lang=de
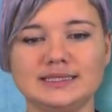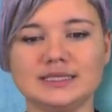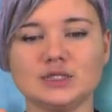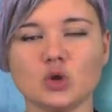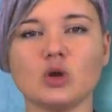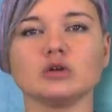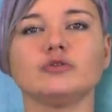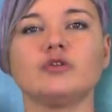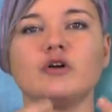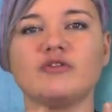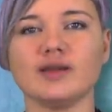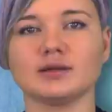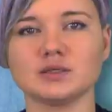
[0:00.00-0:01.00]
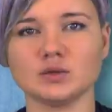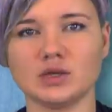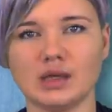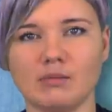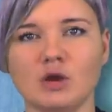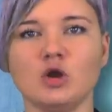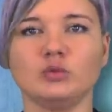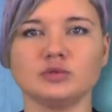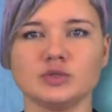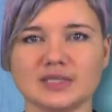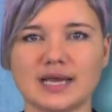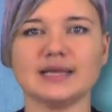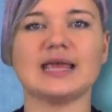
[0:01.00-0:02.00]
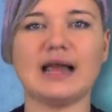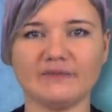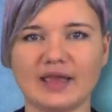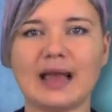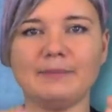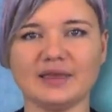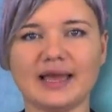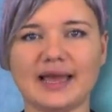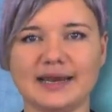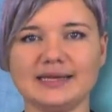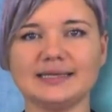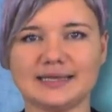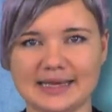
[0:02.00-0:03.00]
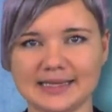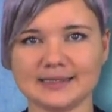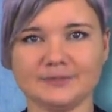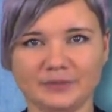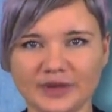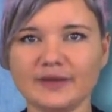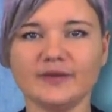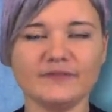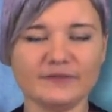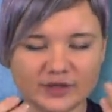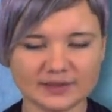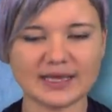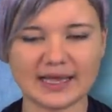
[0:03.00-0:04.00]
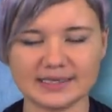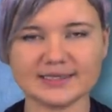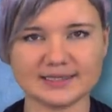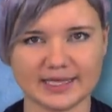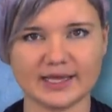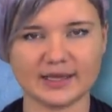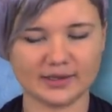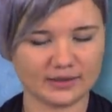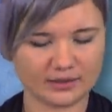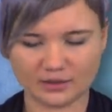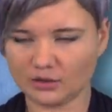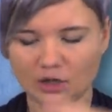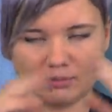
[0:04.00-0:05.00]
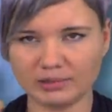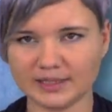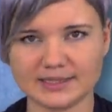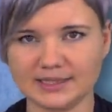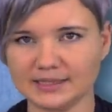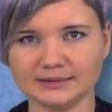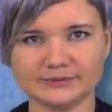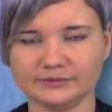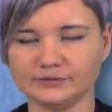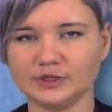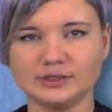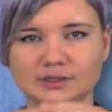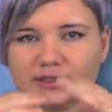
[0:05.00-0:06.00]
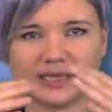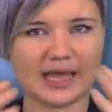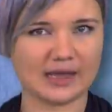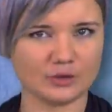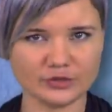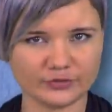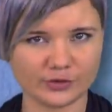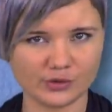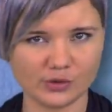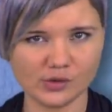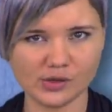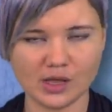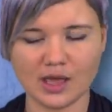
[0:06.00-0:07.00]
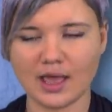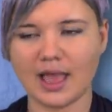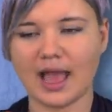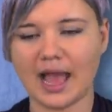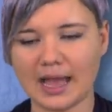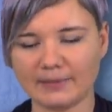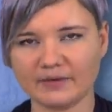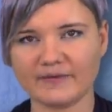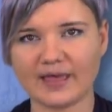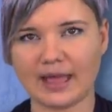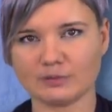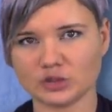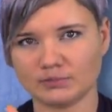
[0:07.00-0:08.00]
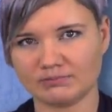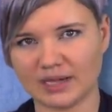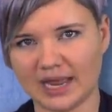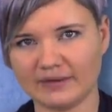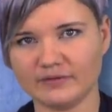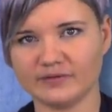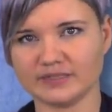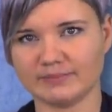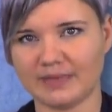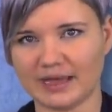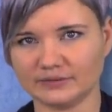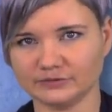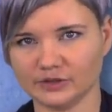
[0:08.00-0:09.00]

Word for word: die Sorgen vorwegzunehmen, um zu sagen, ja, wir haben daran gedacht, wird alles sehr kompliziert, wird eine Herausforderung, aber wir haben schon einen Plan, wie wir es machen